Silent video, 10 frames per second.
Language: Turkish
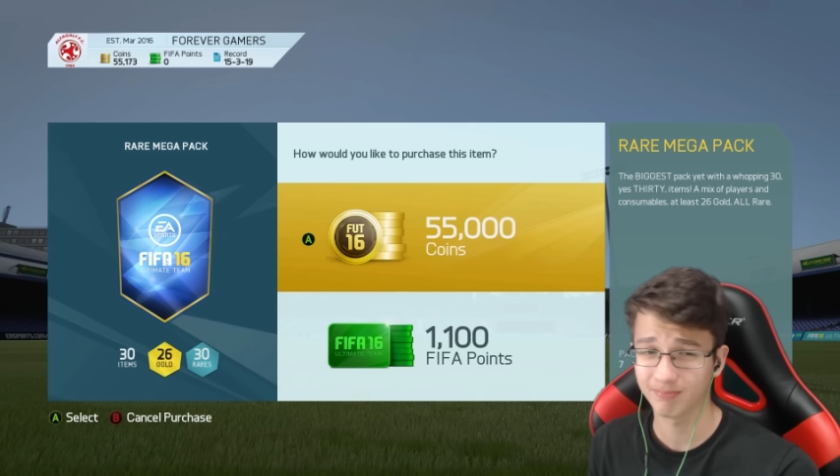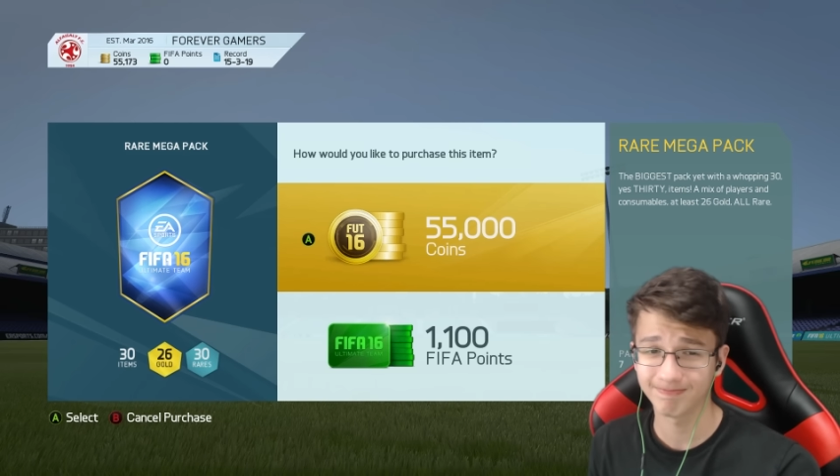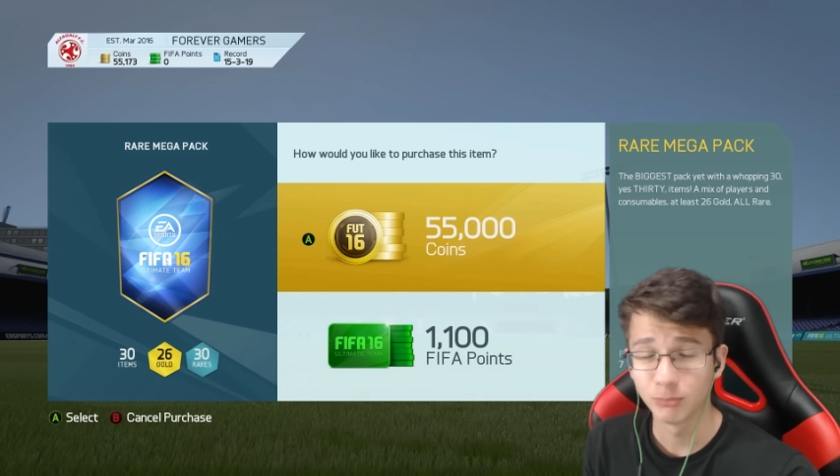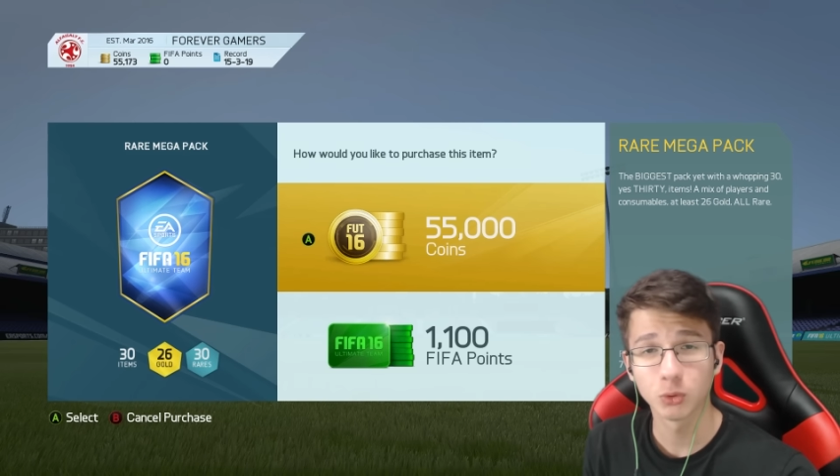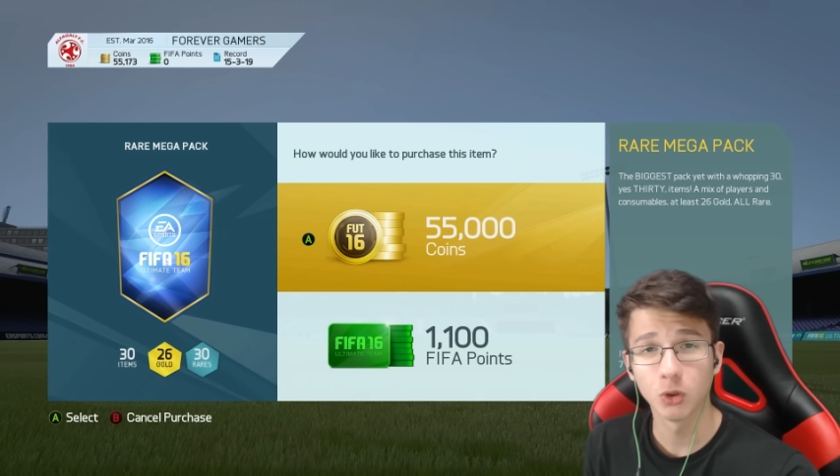
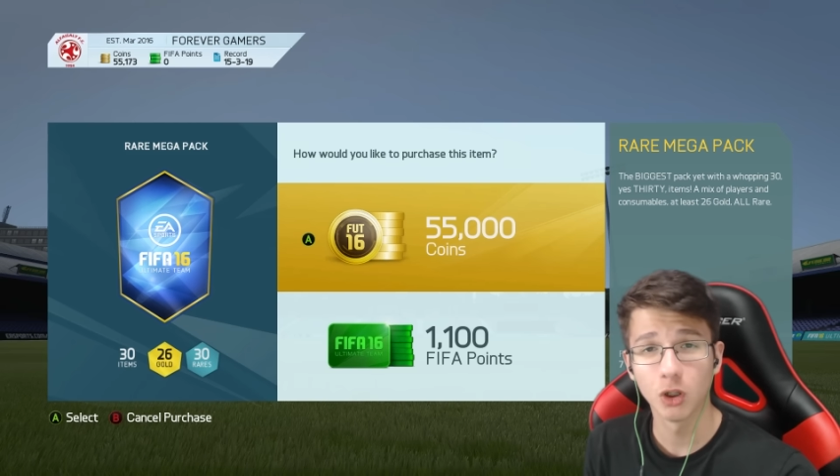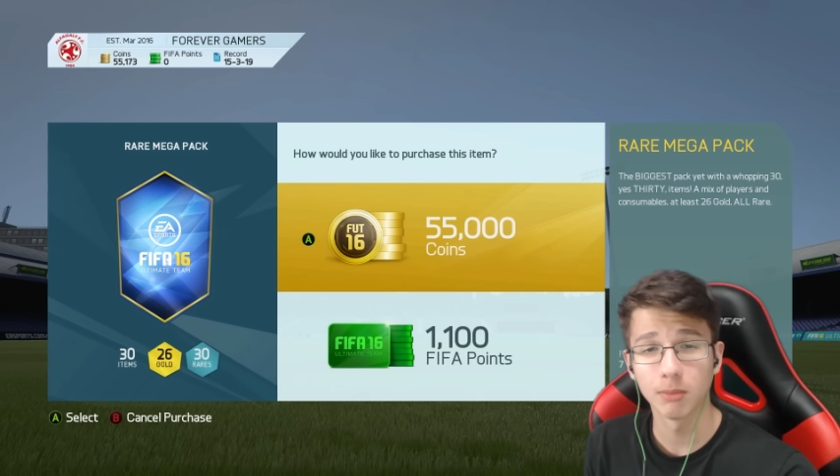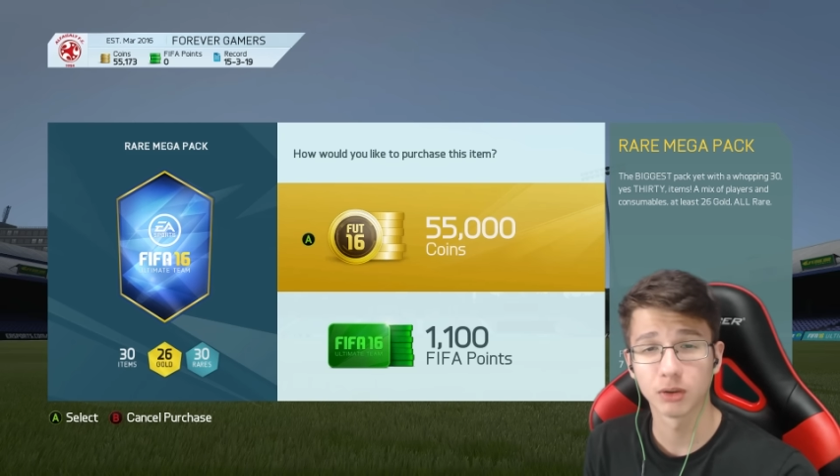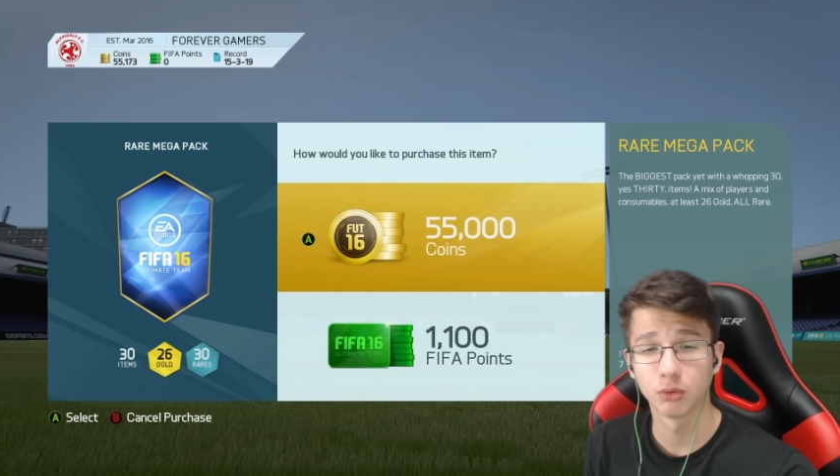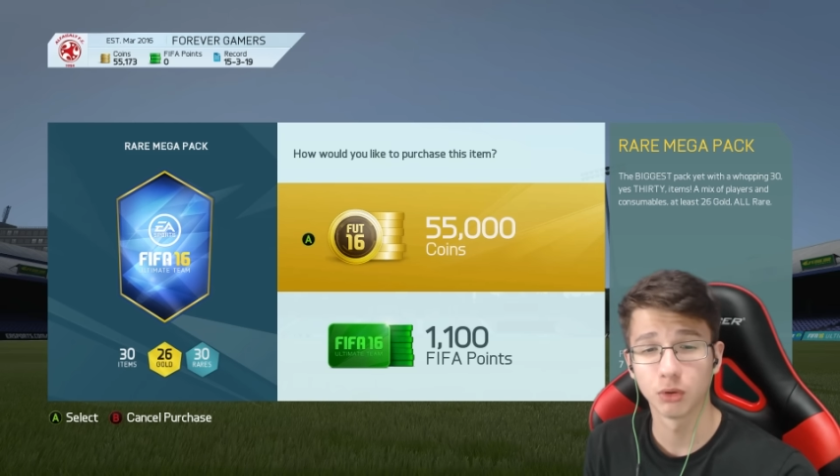Mutlu
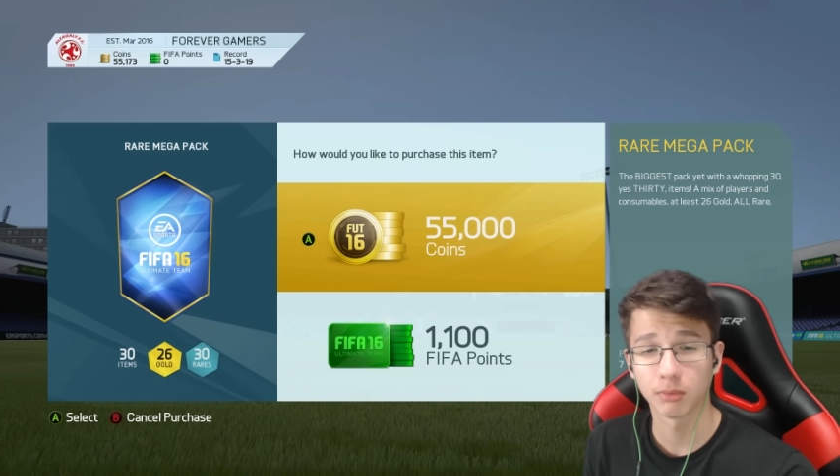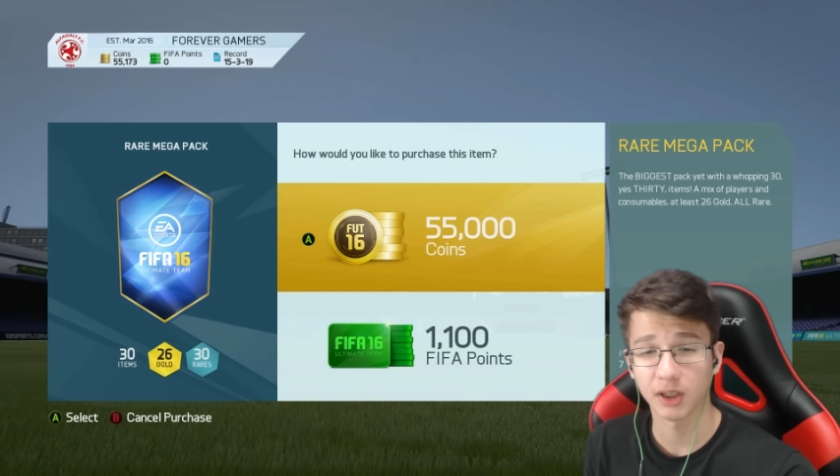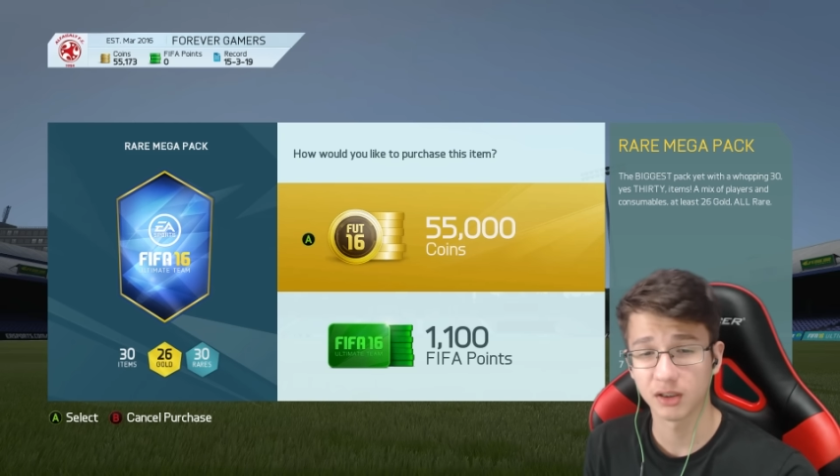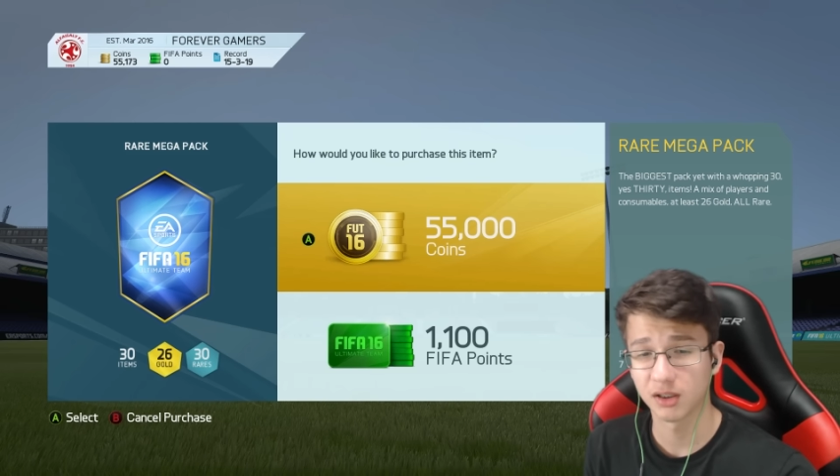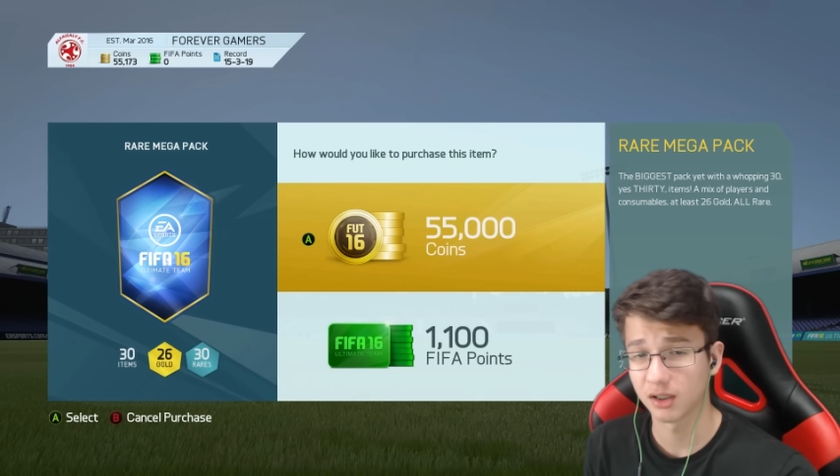olmak istiyorum
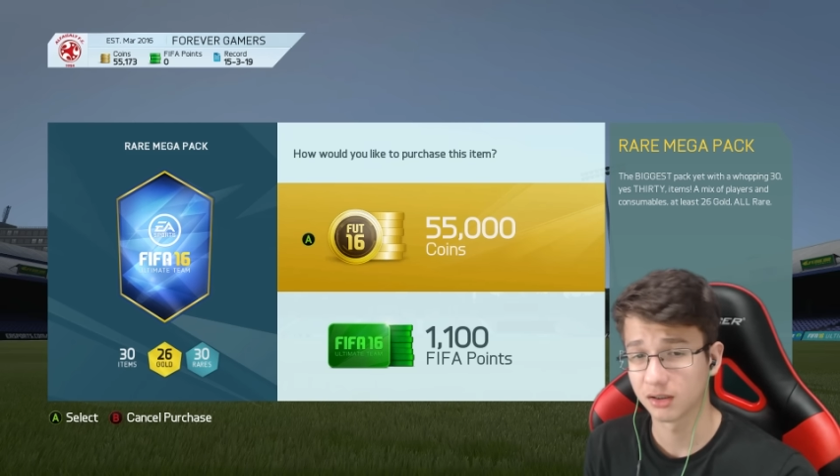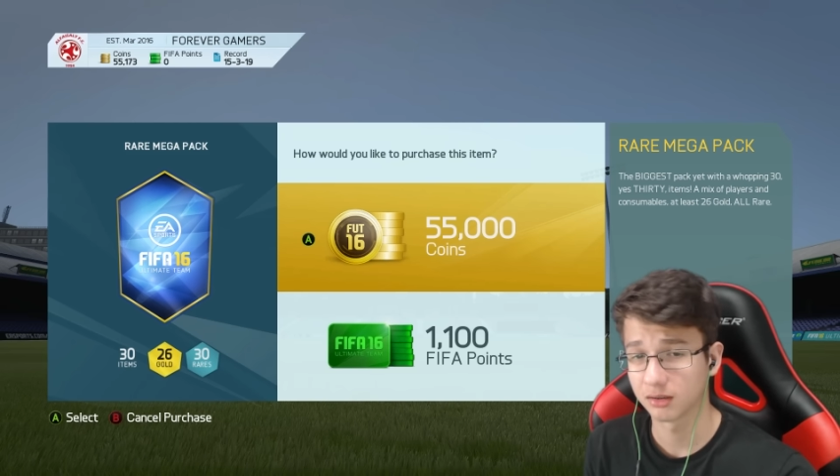gençler.